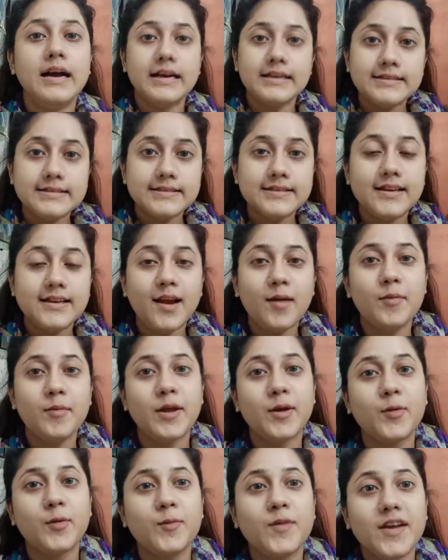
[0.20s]
अस्सलाम
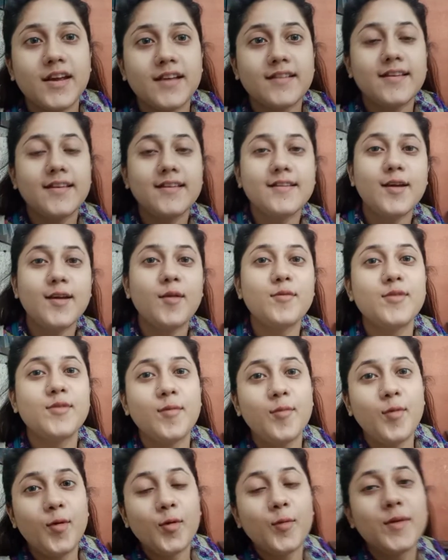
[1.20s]
वालेकुम जी कैसे हैं जी आप
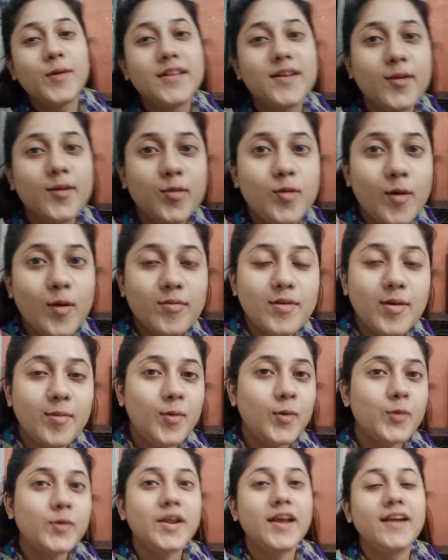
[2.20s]
सब लोग उम्मीद करती हूँ आप सब
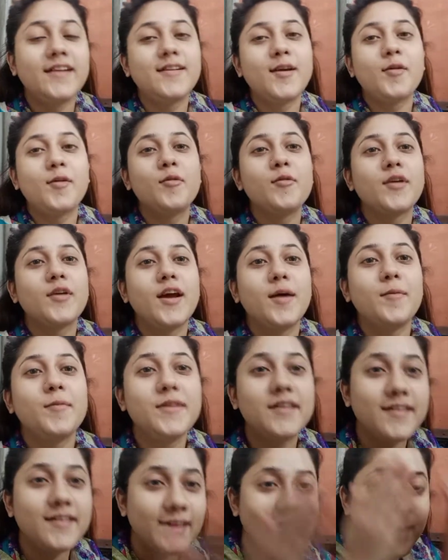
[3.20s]
लोग ठीक ठाक होंगे
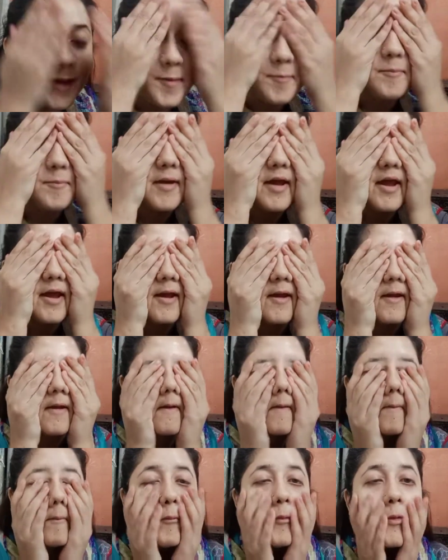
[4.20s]
अभी जी देखिए
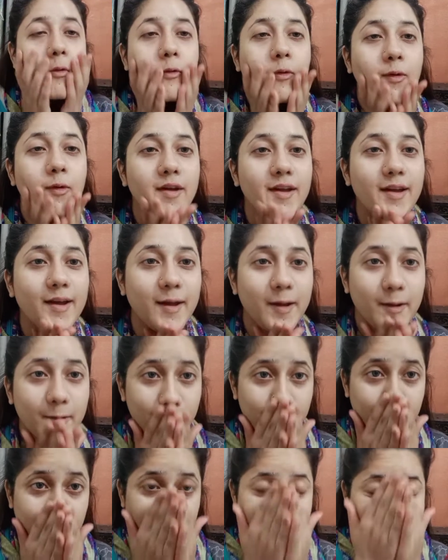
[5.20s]
मैं मुँह धो के आई
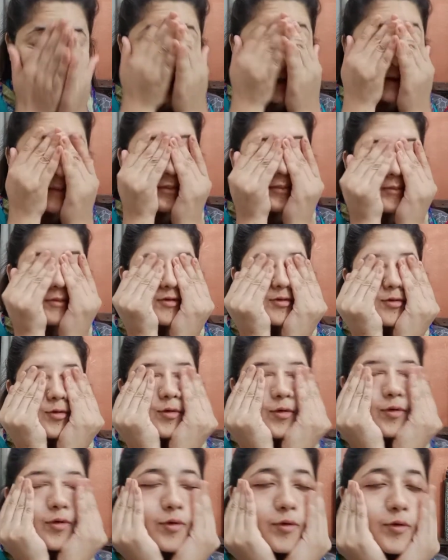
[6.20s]
हूँ बल्कि मैं अभी सो
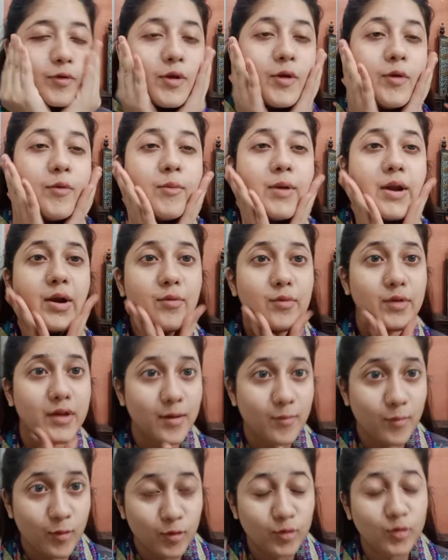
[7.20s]
के उठी हूँ मैंने उठ
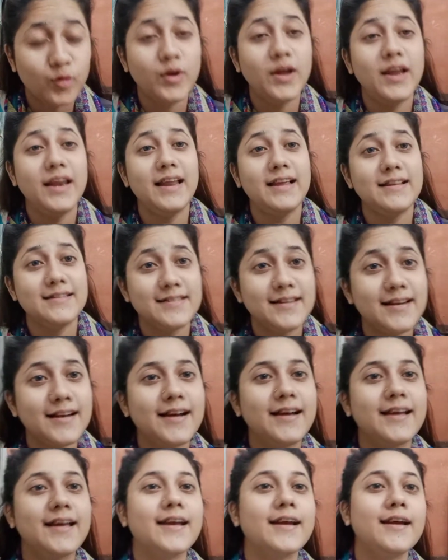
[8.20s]
के मुँह धोया लेंस
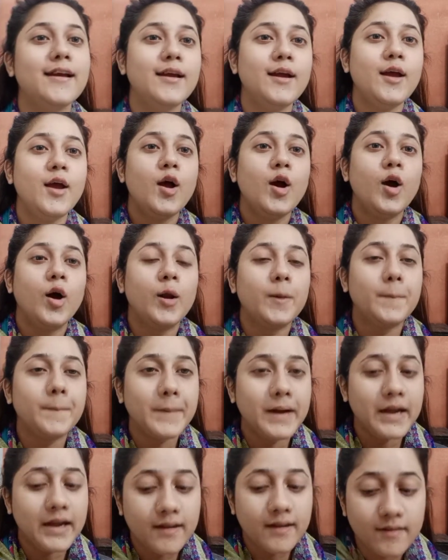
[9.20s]
लगाया है और
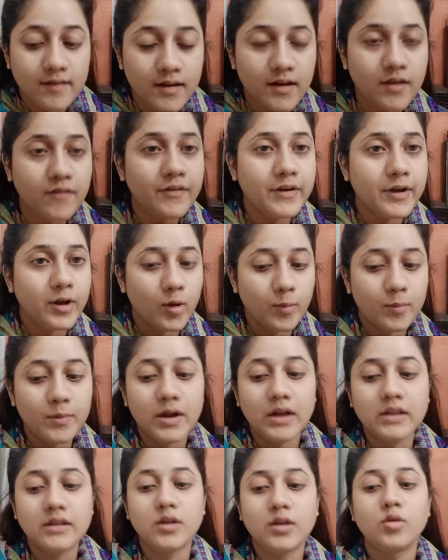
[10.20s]
मैंने जी ये वीडियो
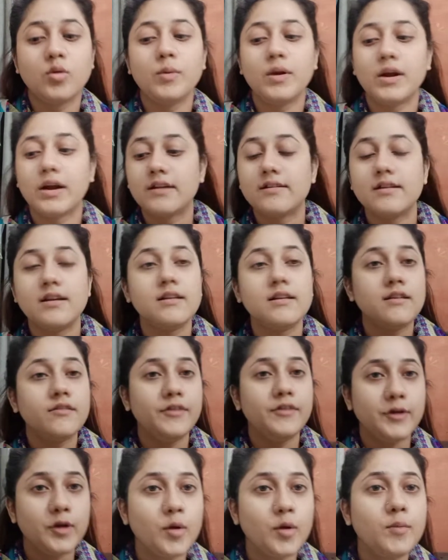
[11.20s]
बनानी थी तो मैंने कहा चलें जी
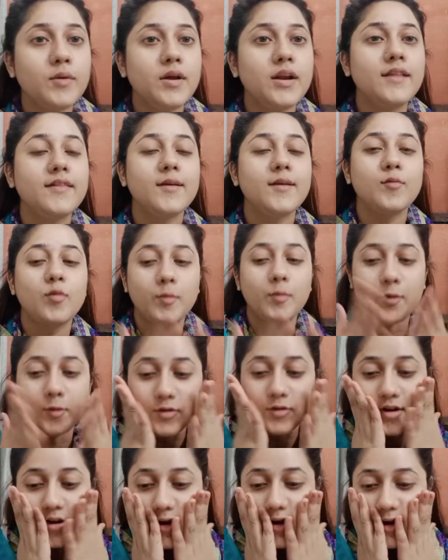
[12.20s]
वीडियो बना लेते हैं मुँह पे
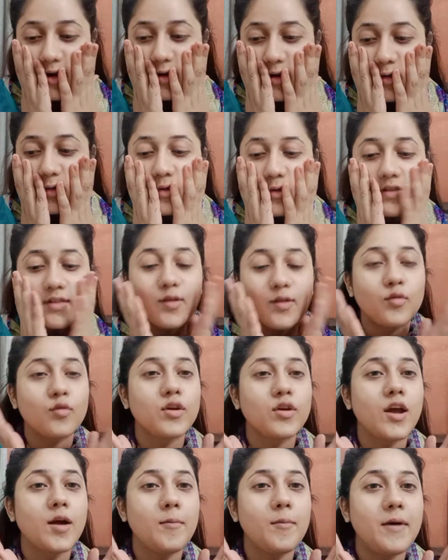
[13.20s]
कुछ लगाने की ज़रूरत नहीं
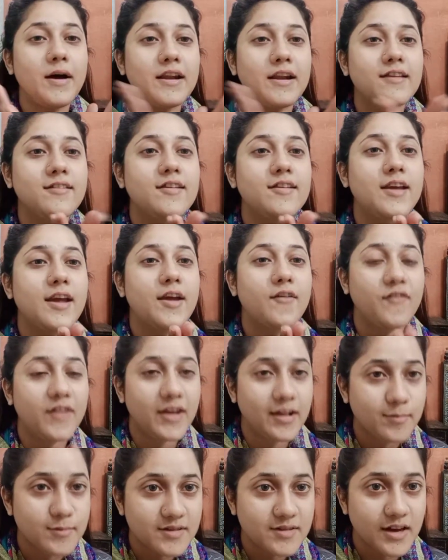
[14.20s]
क्योंकि हमारी जी है
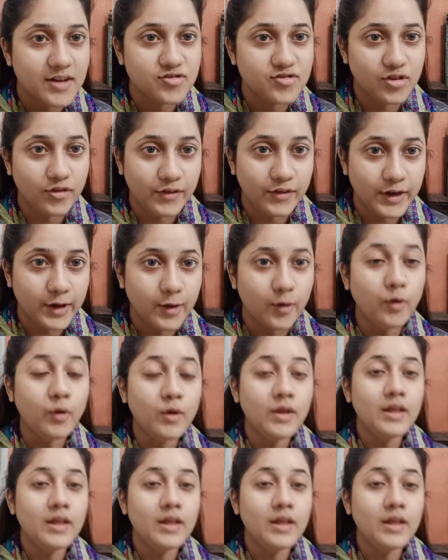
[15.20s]
फेस मसाज की वीडियो